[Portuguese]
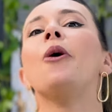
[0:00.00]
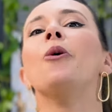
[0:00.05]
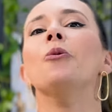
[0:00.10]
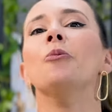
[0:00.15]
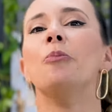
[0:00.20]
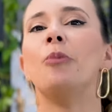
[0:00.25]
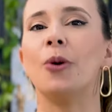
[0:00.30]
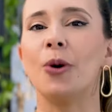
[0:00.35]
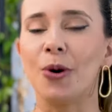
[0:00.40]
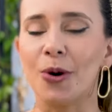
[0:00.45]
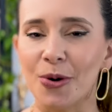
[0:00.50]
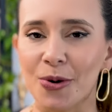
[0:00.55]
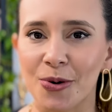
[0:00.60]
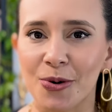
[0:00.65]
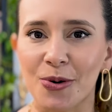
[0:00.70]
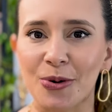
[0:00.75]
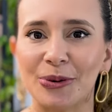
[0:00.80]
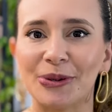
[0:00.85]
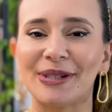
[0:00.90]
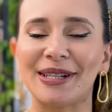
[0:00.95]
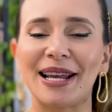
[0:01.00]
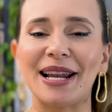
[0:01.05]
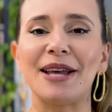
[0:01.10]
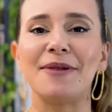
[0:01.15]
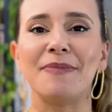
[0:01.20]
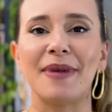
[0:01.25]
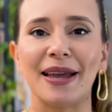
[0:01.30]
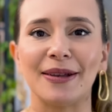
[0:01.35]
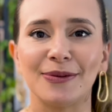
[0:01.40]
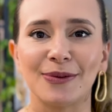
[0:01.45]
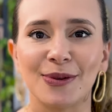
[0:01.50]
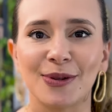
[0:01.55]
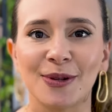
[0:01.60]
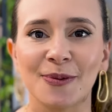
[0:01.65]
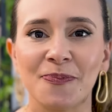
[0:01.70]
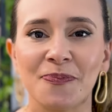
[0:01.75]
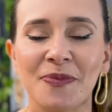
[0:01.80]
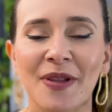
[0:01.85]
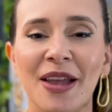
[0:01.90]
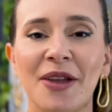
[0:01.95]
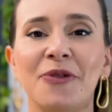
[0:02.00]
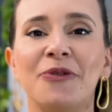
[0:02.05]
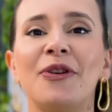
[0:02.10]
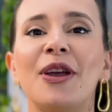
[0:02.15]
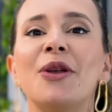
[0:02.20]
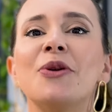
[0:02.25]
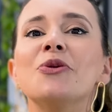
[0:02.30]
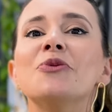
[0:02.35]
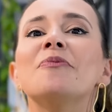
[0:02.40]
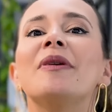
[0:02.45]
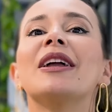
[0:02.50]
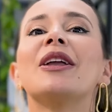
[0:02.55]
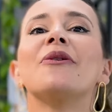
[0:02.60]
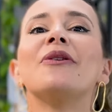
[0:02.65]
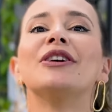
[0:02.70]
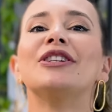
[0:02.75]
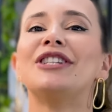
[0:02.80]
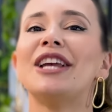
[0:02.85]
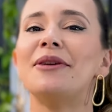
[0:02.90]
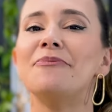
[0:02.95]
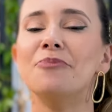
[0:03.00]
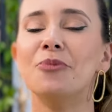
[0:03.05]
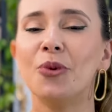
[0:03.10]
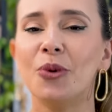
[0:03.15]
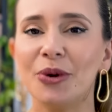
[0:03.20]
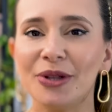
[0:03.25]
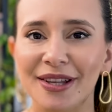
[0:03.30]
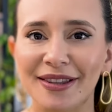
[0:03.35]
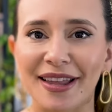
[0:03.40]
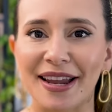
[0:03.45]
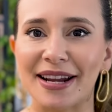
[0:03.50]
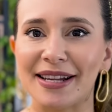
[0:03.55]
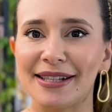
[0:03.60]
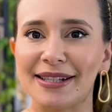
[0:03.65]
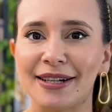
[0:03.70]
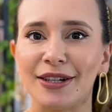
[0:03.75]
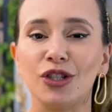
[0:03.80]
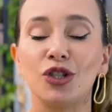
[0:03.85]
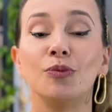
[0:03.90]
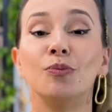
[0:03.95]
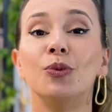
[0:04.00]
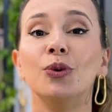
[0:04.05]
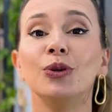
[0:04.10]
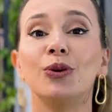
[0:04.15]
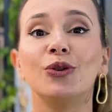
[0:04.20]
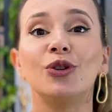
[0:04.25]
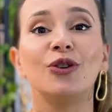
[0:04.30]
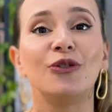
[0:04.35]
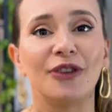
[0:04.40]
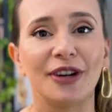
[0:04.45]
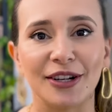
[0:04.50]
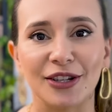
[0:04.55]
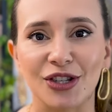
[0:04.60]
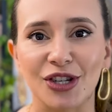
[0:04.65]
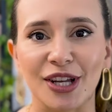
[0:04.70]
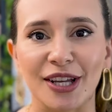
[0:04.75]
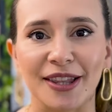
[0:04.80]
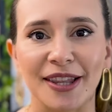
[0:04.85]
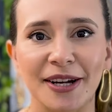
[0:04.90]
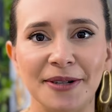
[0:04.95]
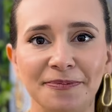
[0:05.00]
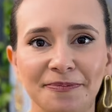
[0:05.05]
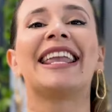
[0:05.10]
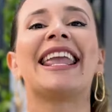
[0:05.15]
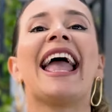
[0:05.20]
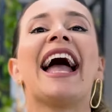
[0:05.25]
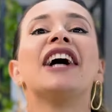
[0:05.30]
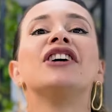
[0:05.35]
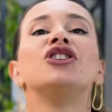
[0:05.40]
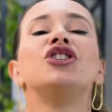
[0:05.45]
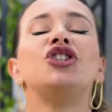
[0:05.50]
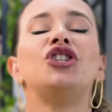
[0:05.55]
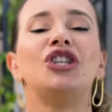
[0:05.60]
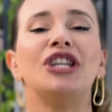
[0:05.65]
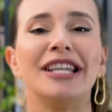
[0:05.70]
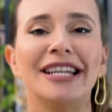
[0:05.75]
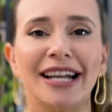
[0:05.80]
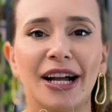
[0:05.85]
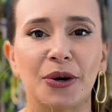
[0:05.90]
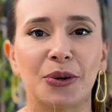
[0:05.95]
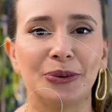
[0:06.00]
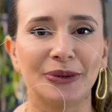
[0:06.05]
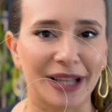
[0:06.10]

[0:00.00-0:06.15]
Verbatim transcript: um pouco com os elementos, veio uma que eu achei muito interessante, muito divertida, que é a ginga com